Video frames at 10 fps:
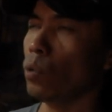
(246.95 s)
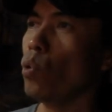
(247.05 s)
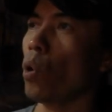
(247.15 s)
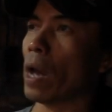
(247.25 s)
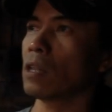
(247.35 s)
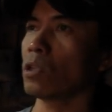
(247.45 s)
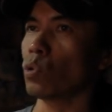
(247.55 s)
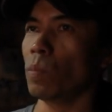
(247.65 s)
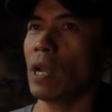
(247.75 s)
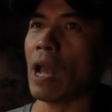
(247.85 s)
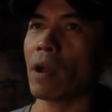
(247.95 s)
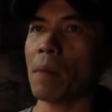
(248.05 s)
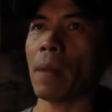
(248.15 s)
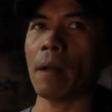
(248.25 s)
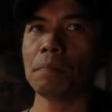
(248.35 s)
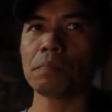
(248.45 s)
摞完的土胚要干嘛？